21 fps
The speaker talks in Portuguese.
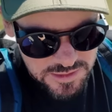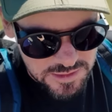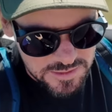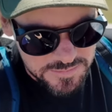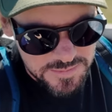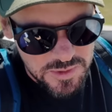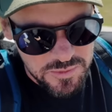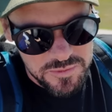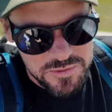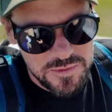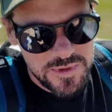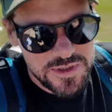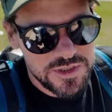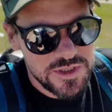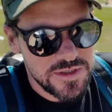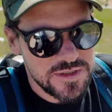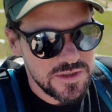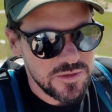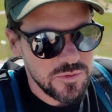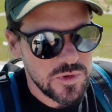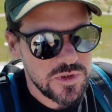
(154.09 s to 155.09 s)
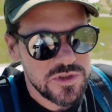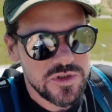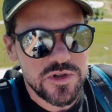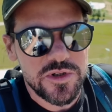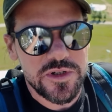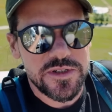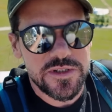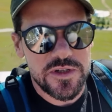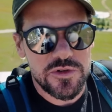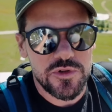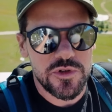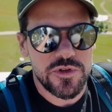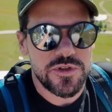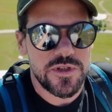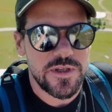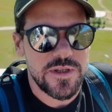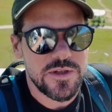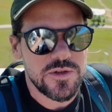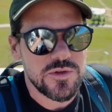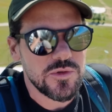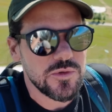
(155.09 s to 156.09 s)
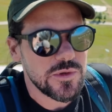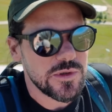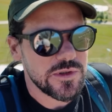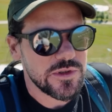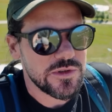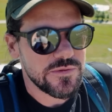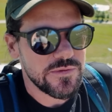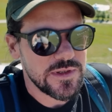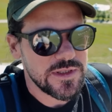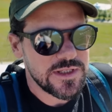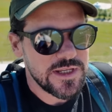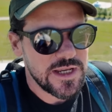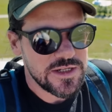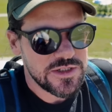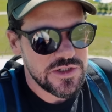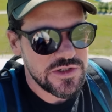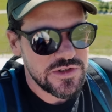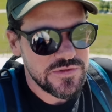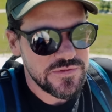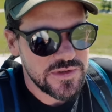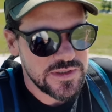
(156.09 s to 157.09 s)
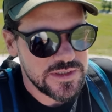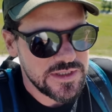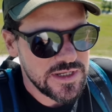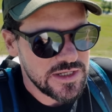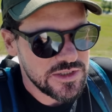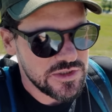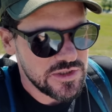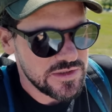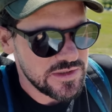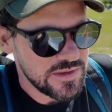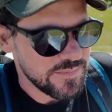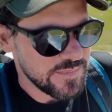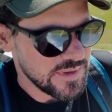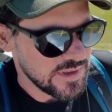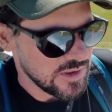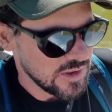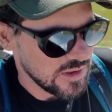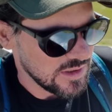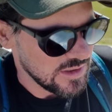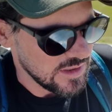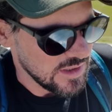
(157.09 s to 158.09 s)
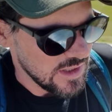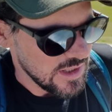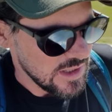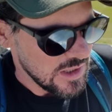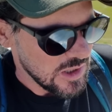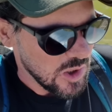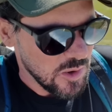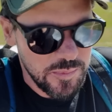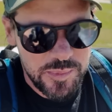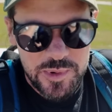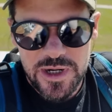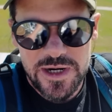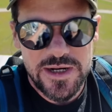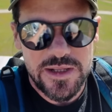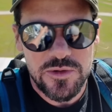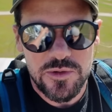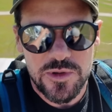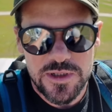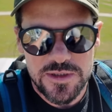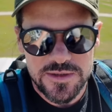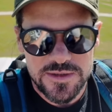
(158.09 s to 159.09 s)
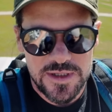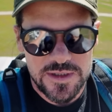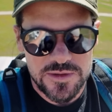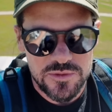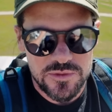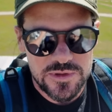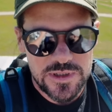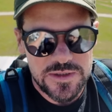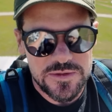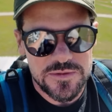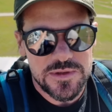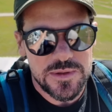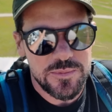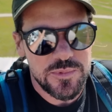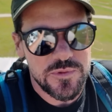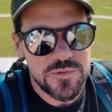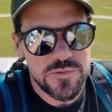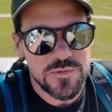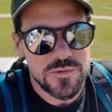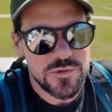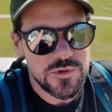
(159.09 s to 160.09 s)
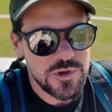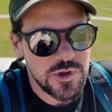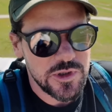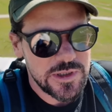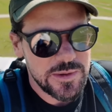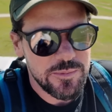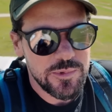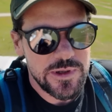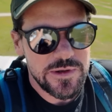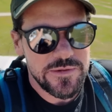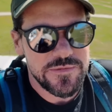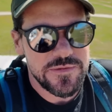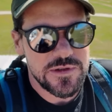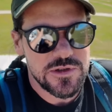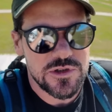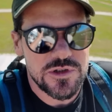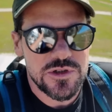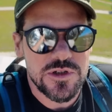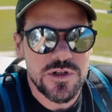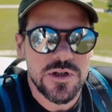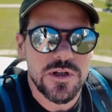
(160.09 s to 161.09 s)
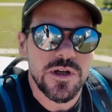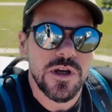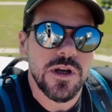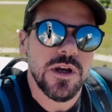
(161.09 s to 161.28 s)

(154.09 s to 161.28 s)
Eh, eu, não, eu acho que assim, todas as organizações têm as suas vantagens e desvantagens e para operarem durante tantos anos é porque funciona, é porque é fixe.